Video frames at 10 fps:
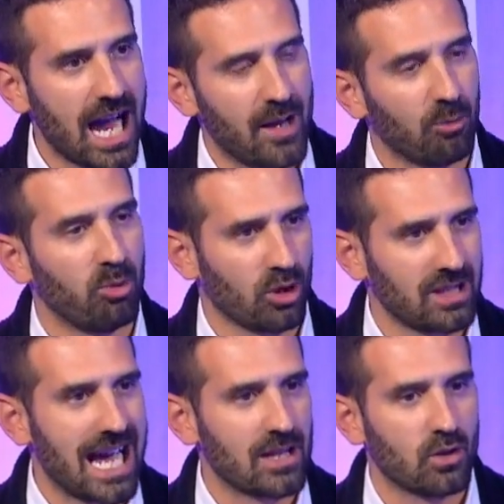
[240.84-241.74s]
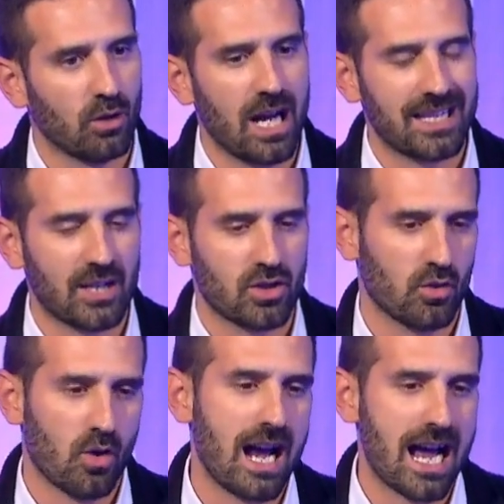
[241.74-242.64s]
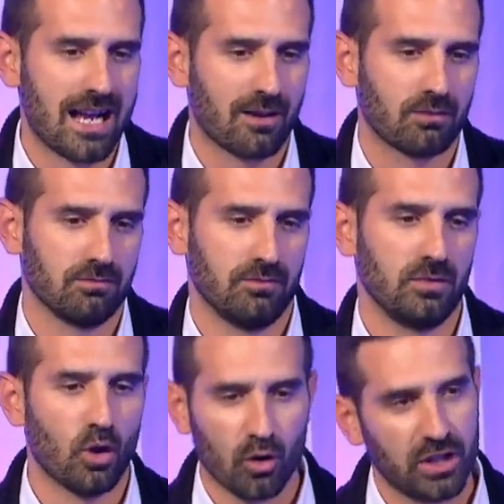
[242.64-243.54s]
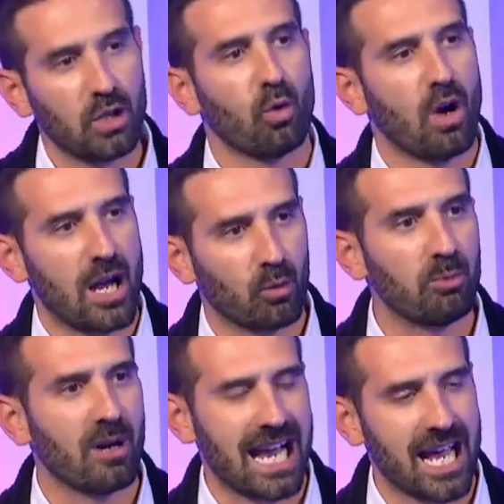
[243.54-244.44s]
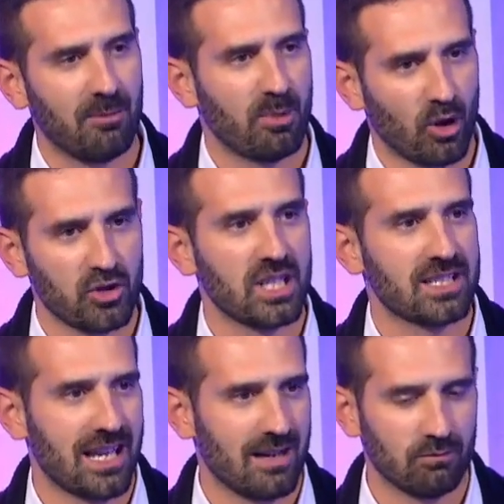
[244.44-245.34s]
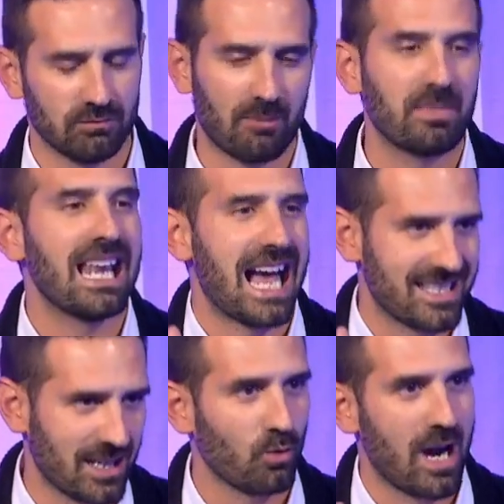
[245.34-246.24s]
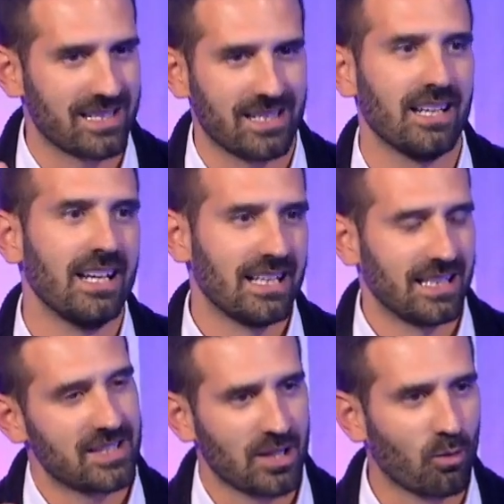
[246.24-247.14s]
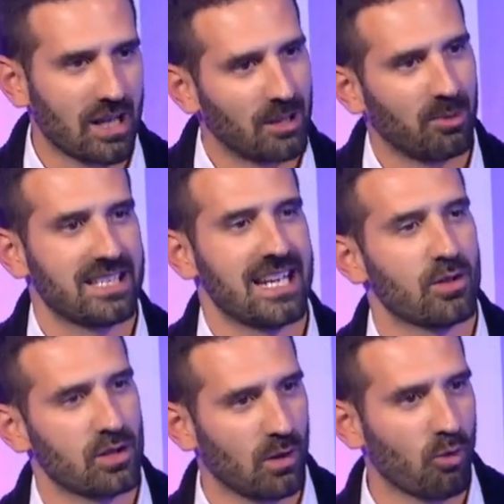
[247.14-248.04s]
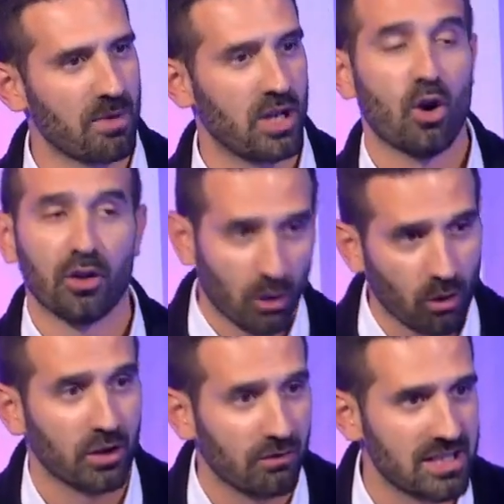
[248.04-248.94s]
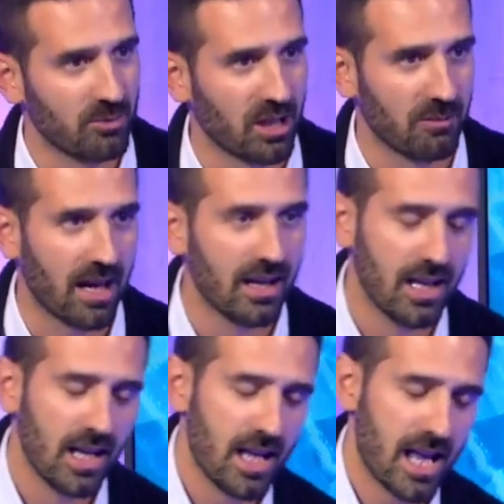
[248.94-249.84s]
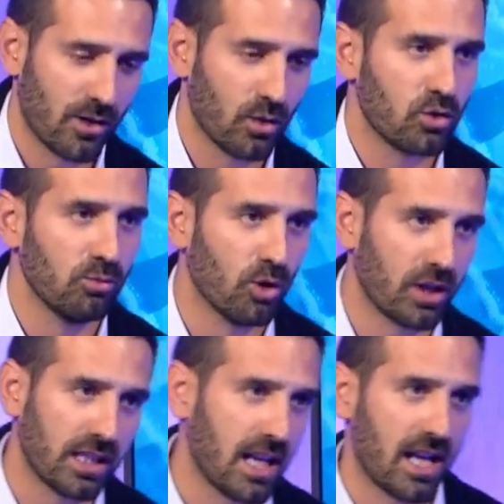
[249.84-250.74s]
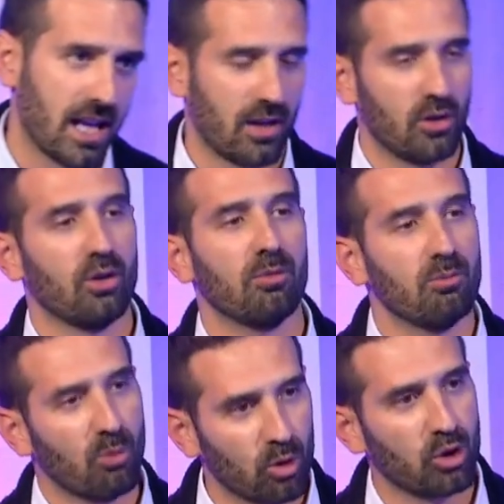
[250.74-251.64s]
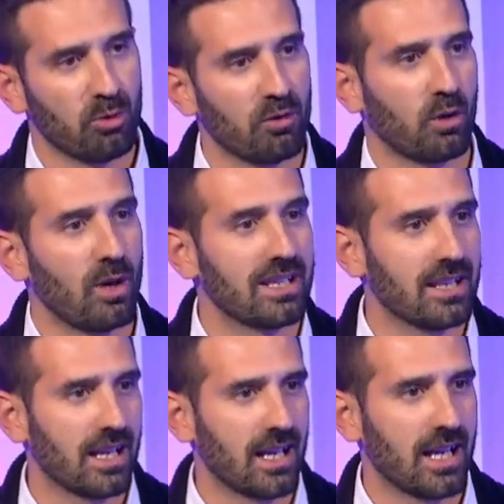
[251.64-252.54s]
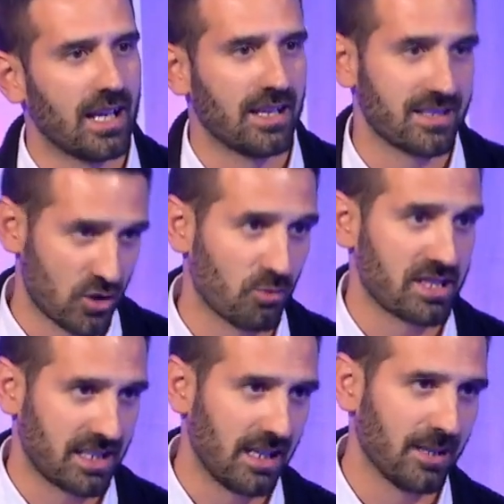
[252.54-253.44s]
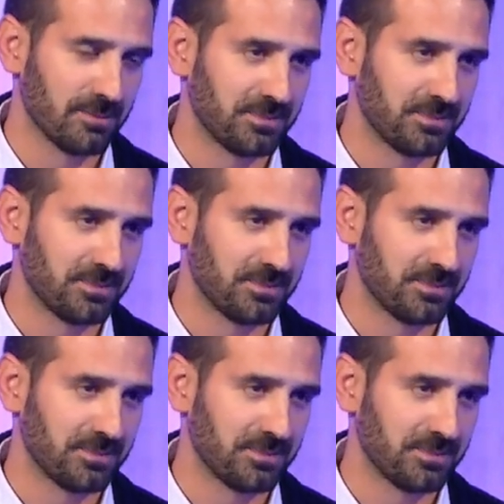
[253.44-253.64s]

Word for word: hanno portato adesso a non dico a equiparare, però ci sta una bilancia quasi del 50% tra uomini e donne, quando invece prima erano tumori che erano molto più frequenti nel, nel sesso maschile.